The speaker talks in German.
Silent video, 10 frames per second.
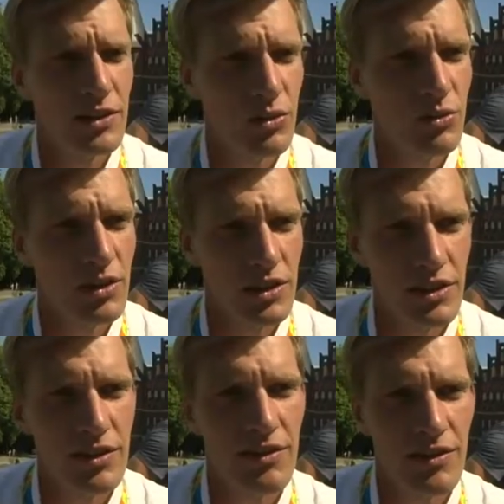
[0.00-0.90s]
in
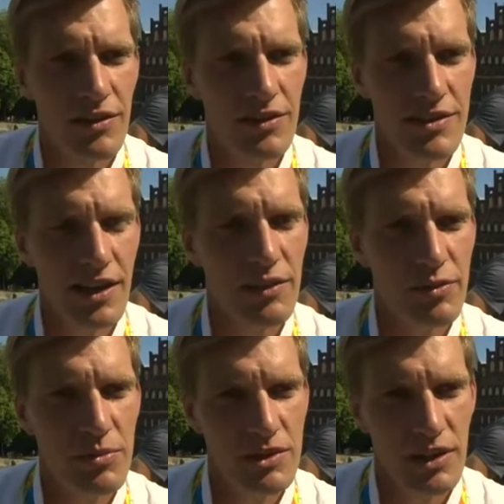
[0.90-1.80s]
Ruhe Zeit
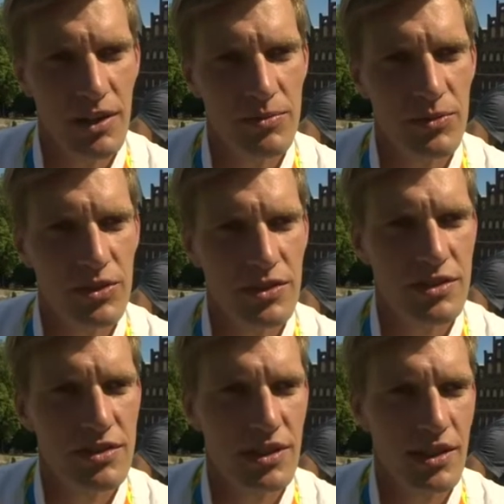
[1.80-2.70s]
für mich haben und
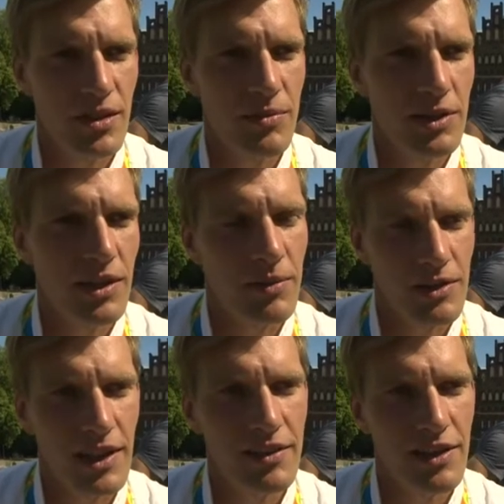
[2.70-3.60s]
äh, mir dann
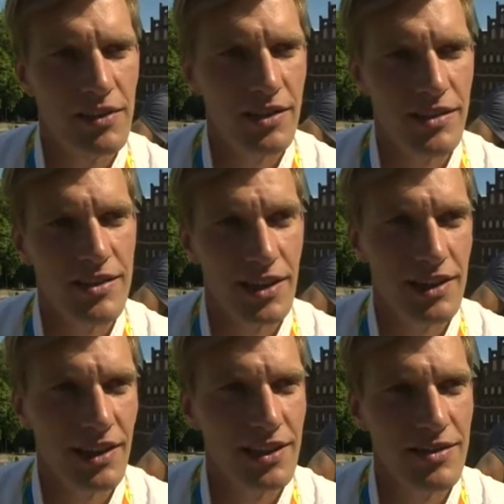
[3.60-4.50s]
im Klaren werden, was das
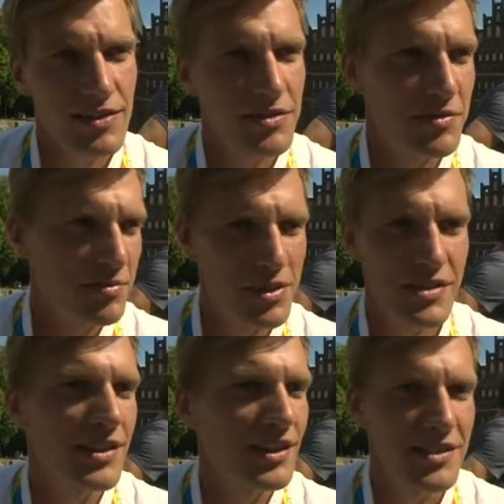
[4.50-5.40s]
eigentlich alles
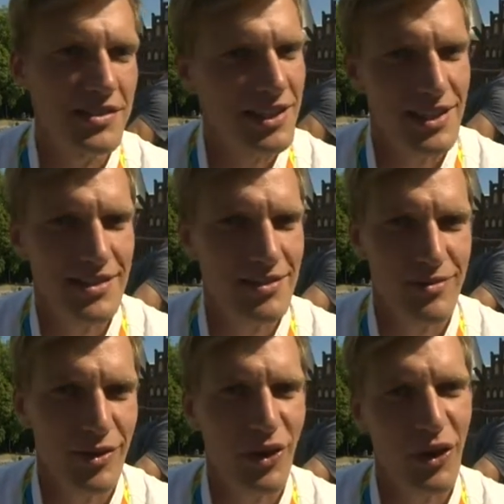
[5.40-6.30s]
passiert ist die
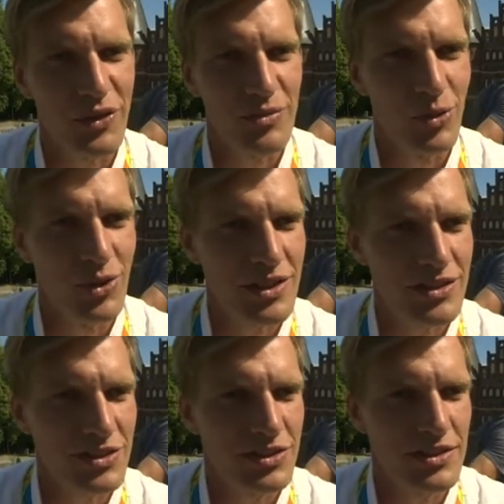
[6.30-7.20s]
letzten Wochen und
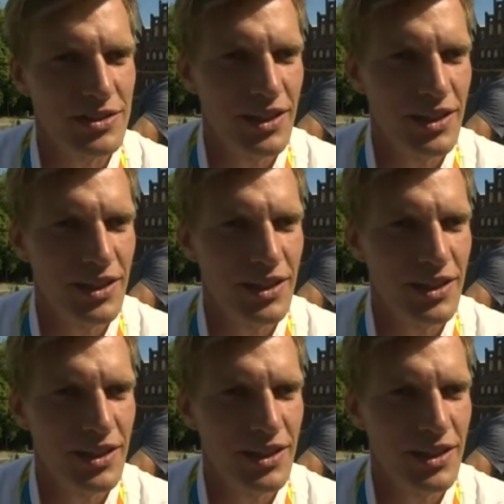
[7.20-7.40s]
Monate. Und,